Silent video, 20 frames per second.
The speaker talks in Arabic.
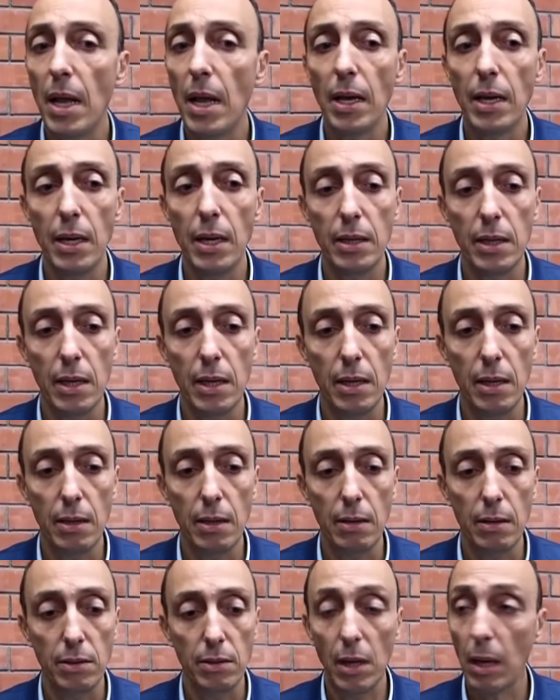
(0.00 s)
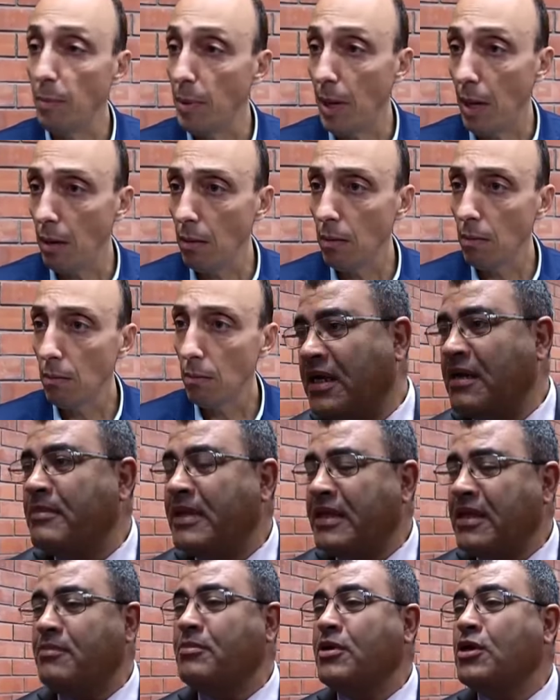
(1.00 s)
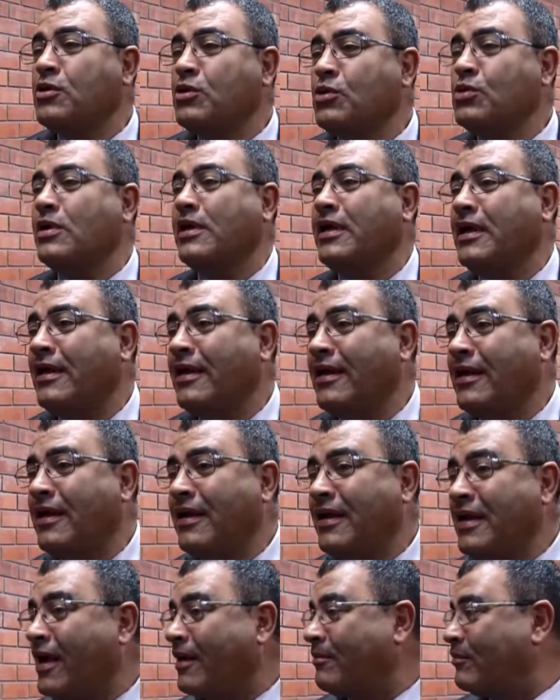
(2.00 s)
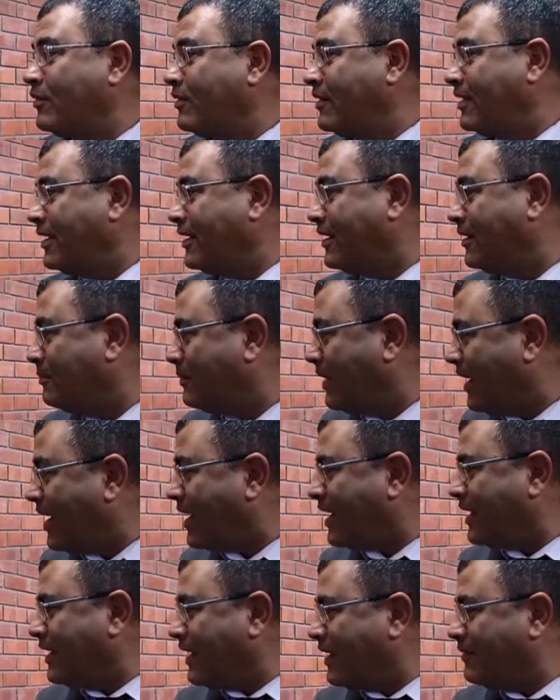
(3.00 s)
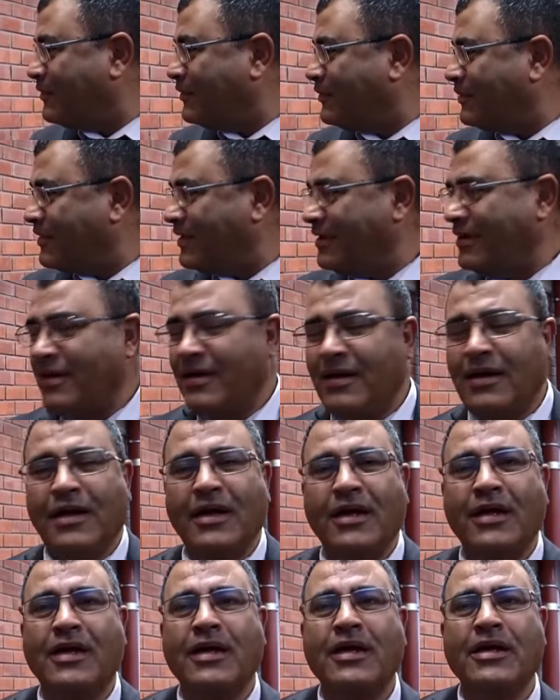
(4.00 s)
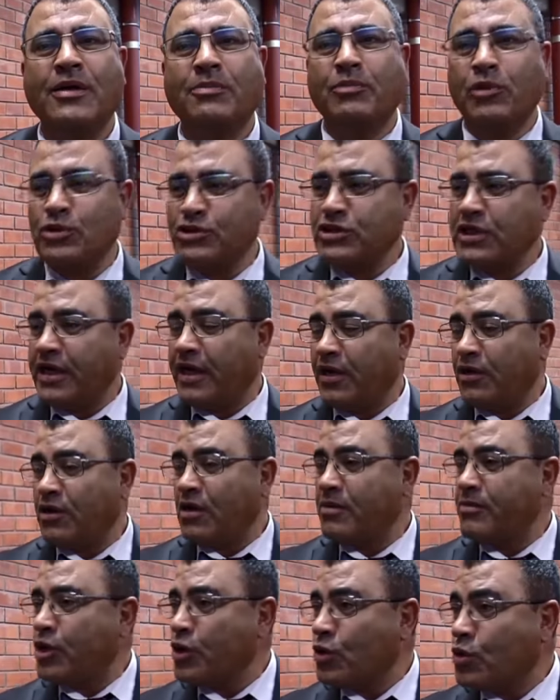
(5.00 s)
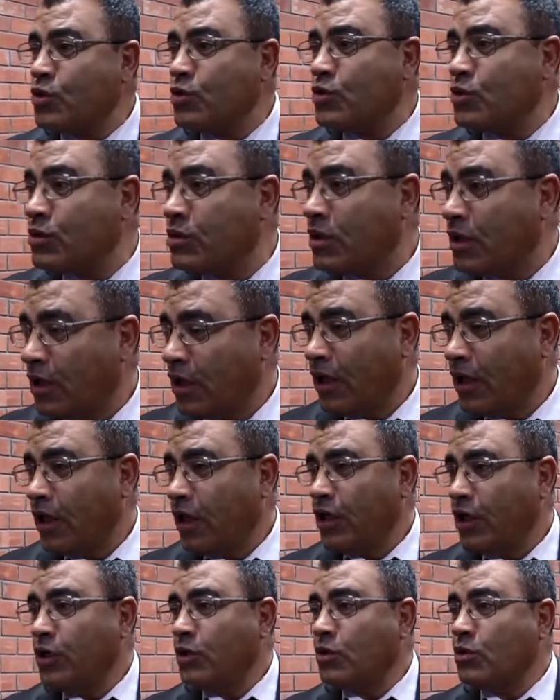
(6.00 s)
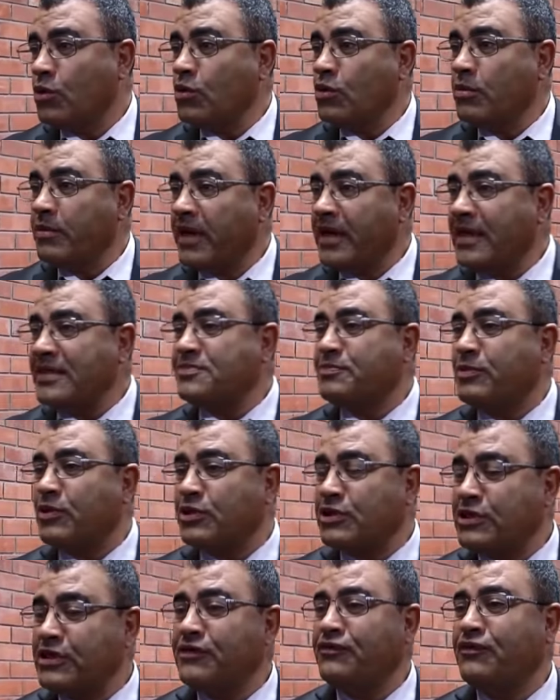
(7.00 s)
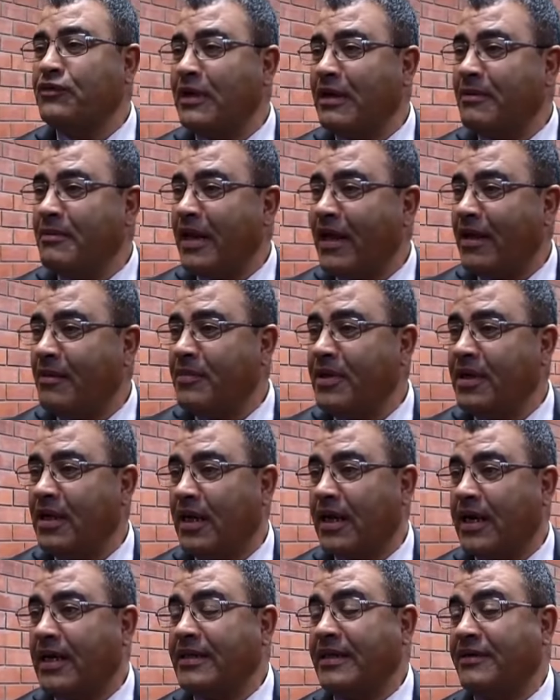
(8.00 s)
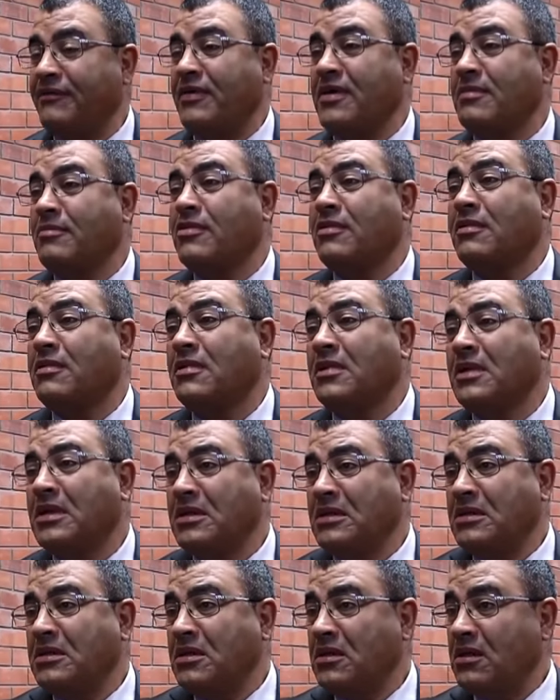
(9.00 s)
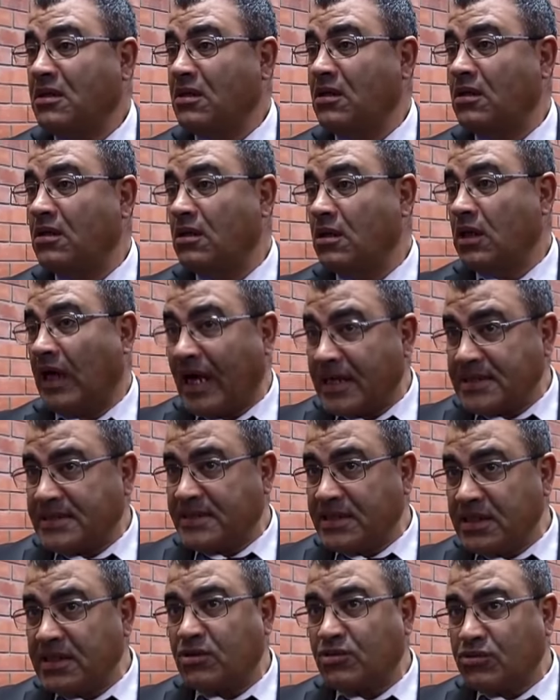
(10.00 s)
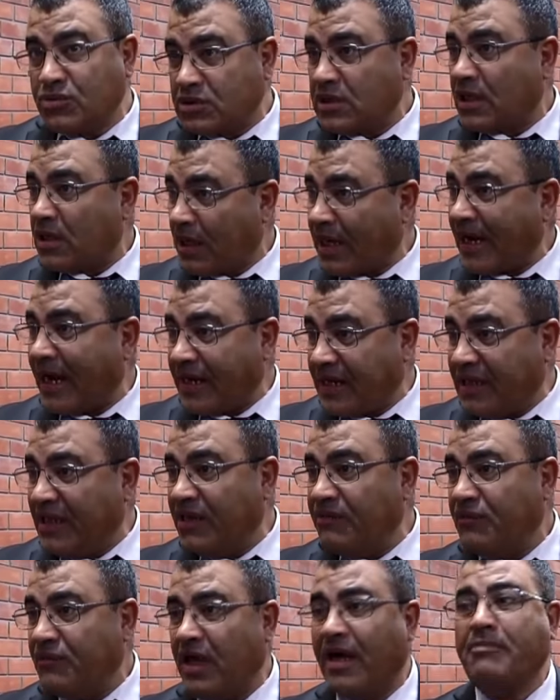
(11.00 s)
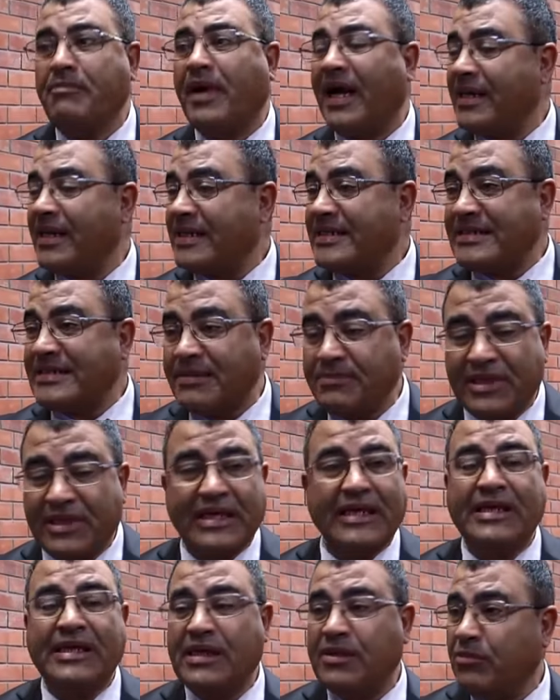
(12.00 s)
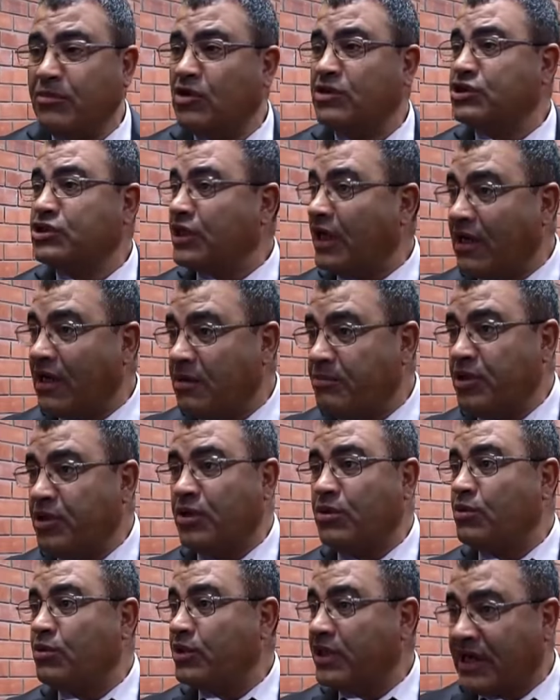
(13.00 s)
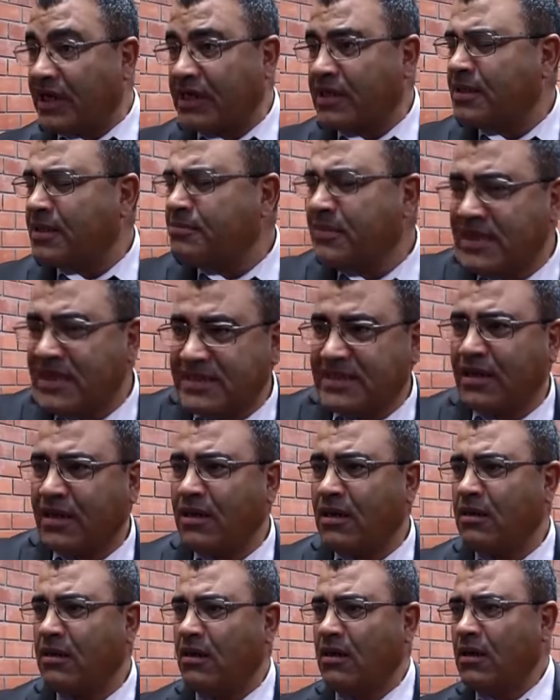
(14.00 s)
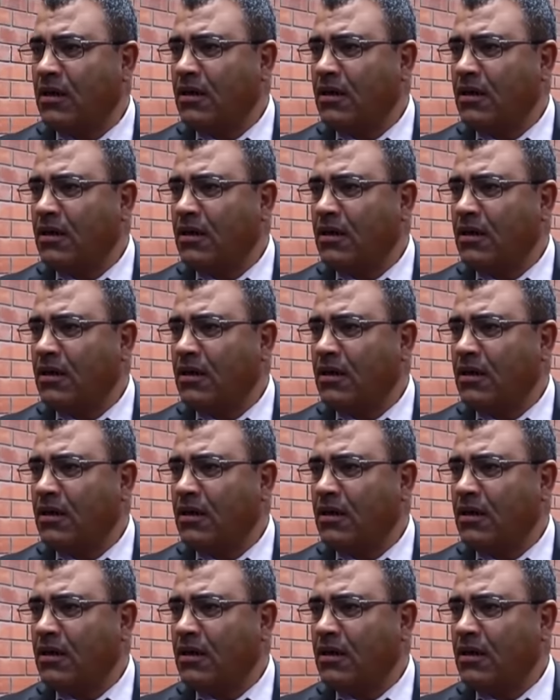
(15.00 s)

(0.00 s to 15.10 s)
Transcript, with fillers: معناها كي تري بيان انا ماذا بيا تولي اللي يعملوا بالحق اللي يعملوا لي بروجي هذوما يكونوا يكونوا معنا سبورتيف ولا ملاعبيه خاطر فريمون آه، حسيتو كاتيب يحب حتى سامدي ديمونش حل بيرو يخدم يسال